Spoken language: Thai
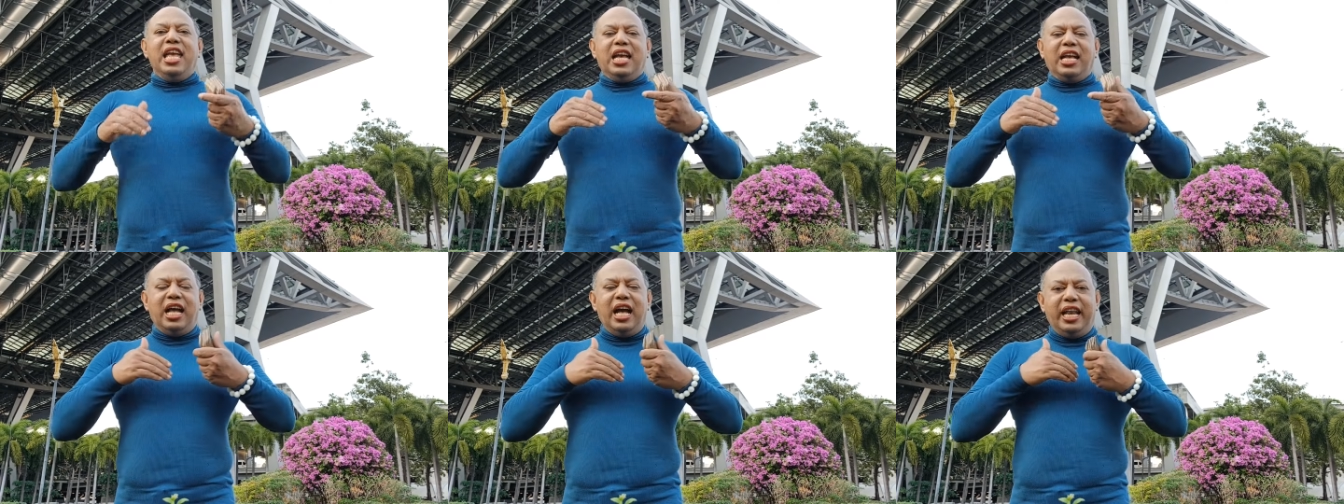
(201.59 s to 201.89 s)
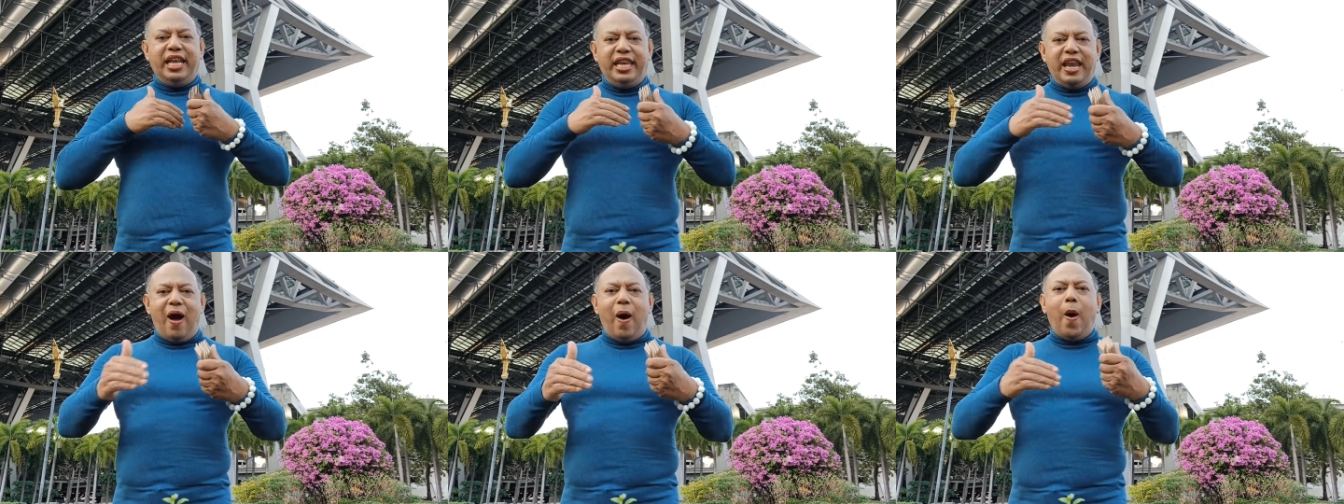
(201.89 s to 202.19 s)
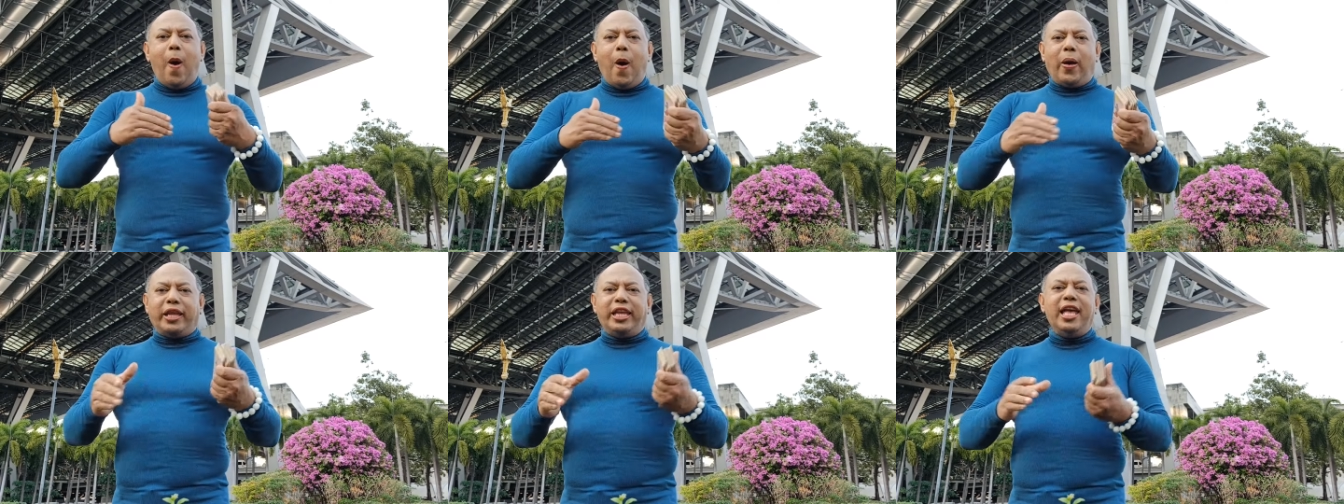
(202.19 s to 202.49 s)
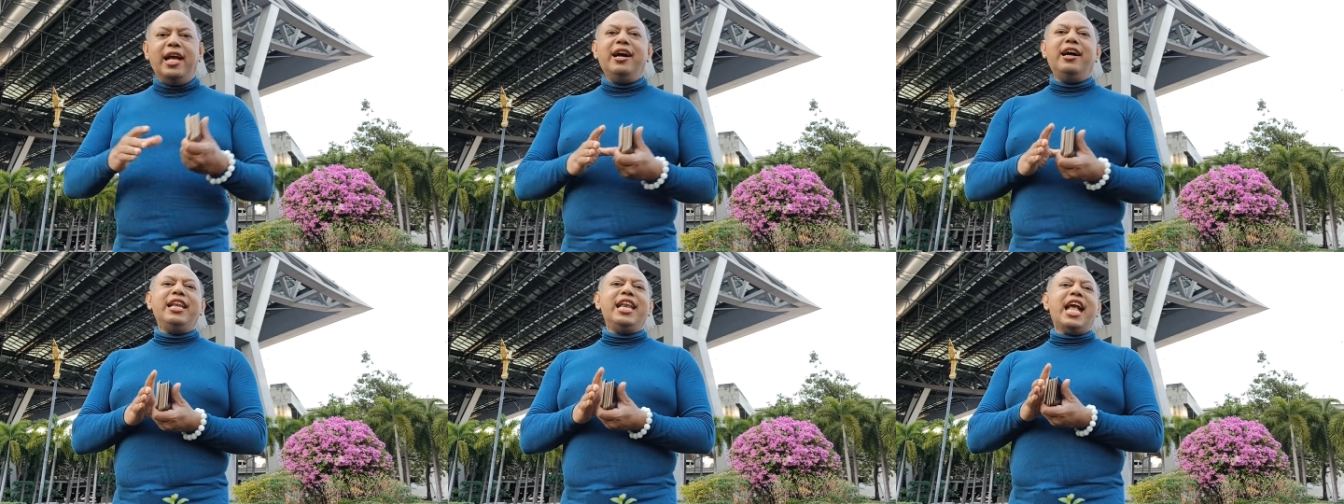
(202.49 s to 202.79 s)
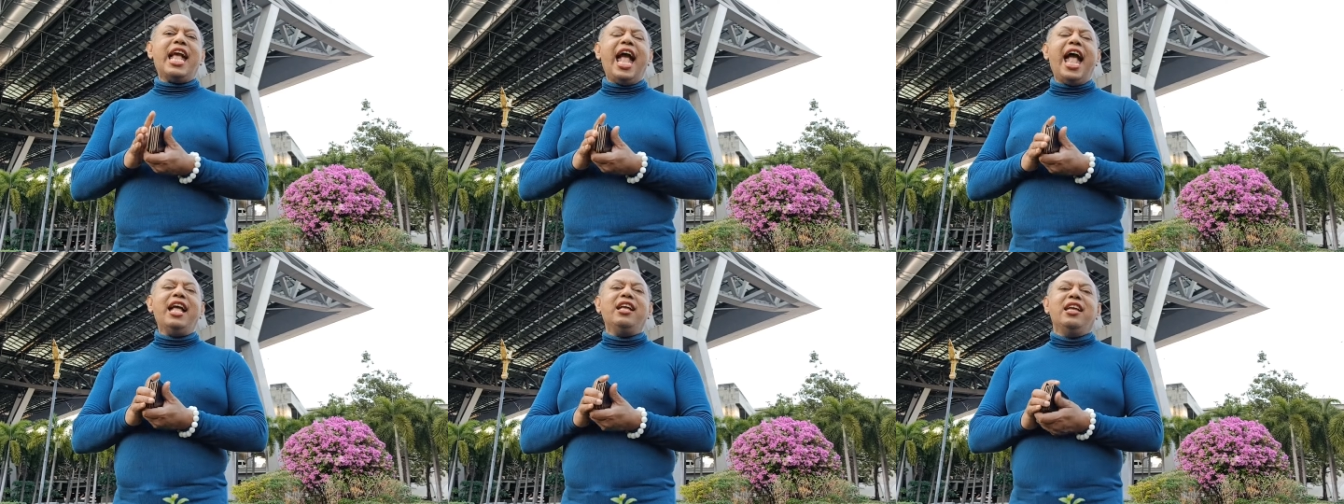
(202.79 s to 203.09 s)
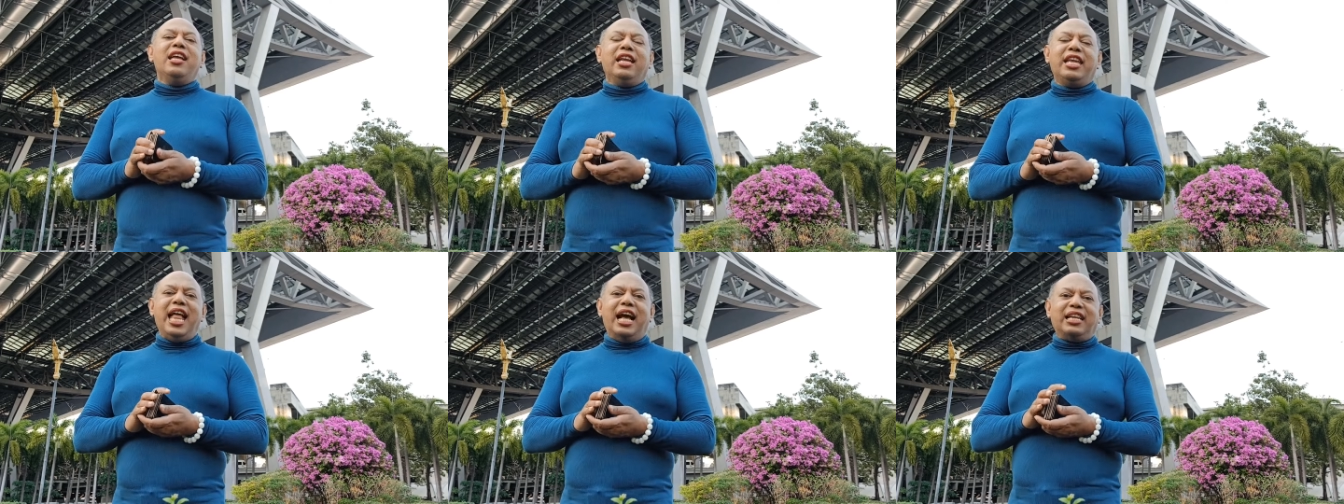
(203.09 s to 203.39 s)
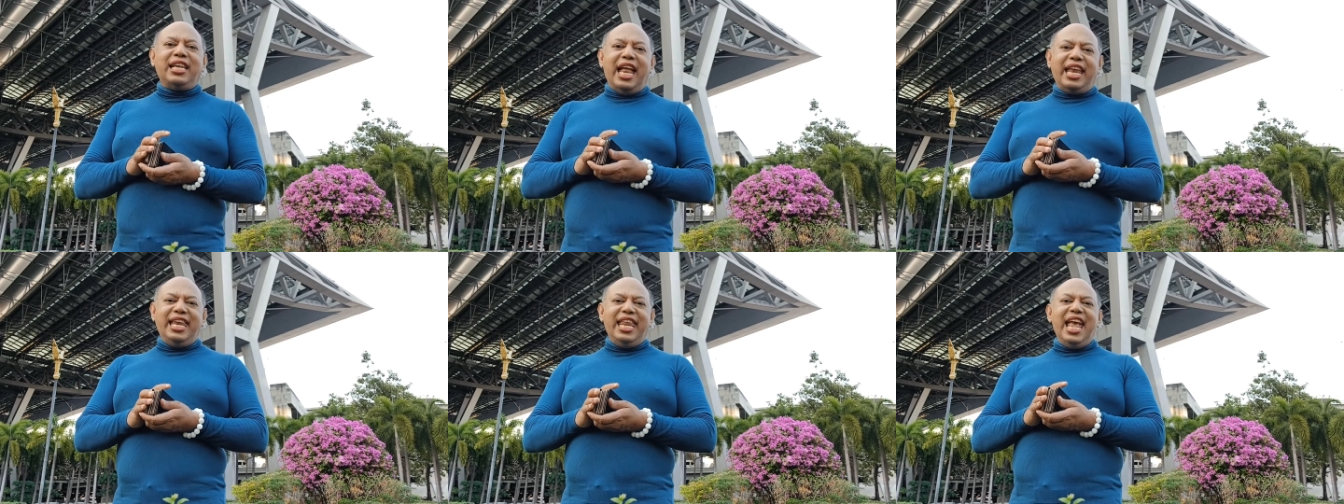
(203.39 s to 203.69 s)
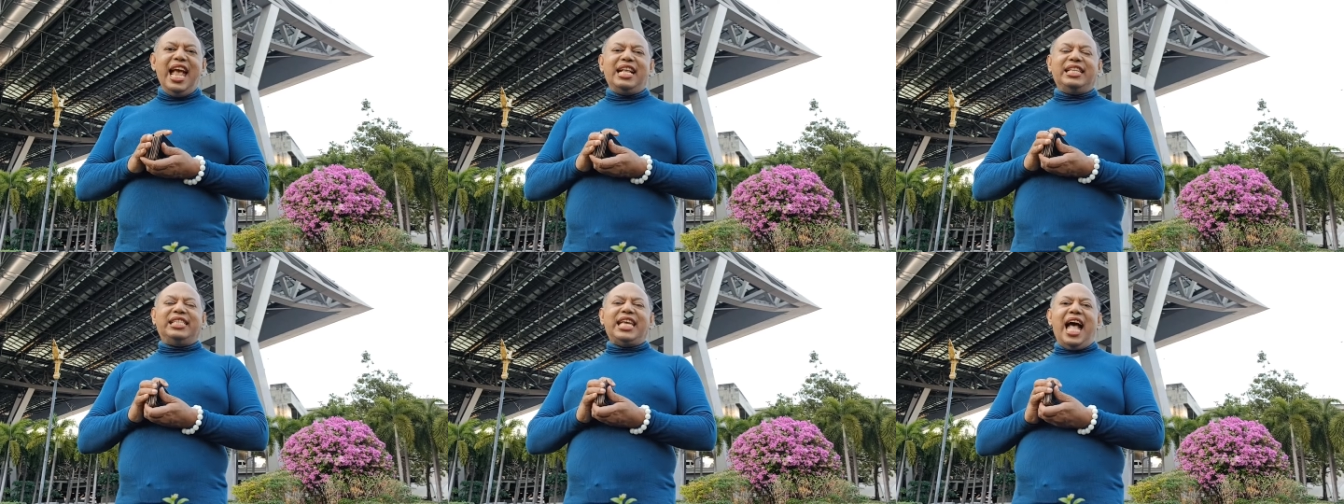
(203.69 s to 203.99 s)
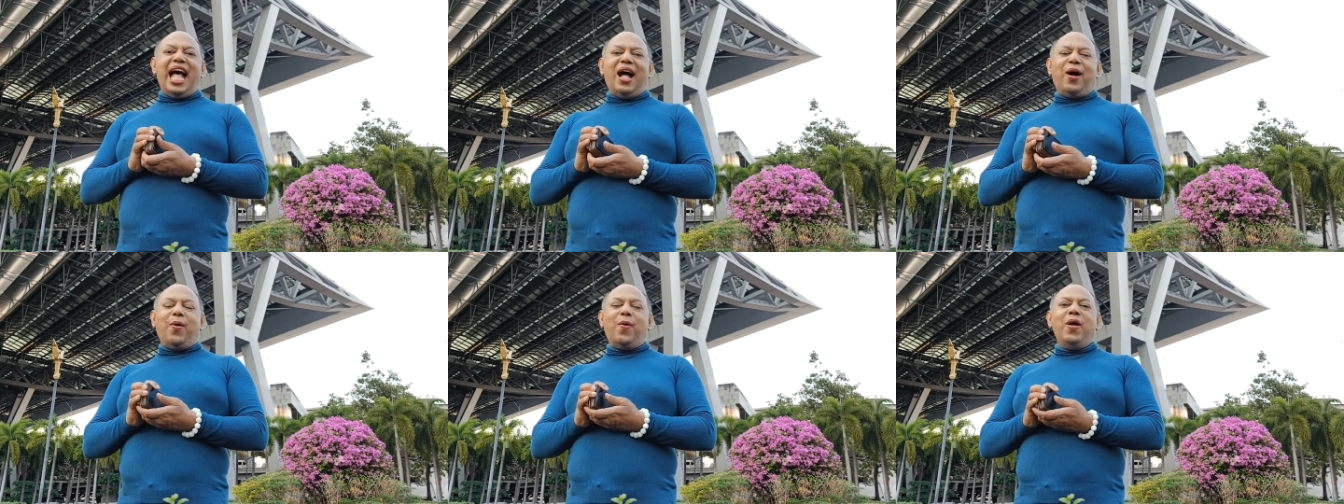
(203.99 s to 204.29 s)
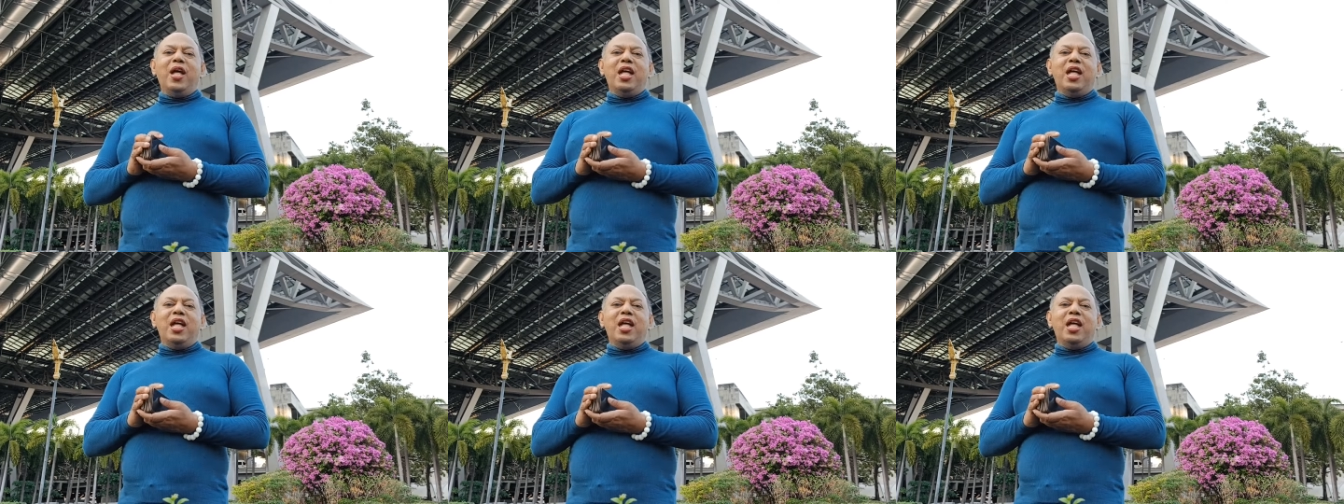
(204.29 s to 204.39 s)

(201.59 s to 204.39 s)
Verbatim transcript: เงินออกเยอะนะคะ ดังนั้นเนี่ยชาว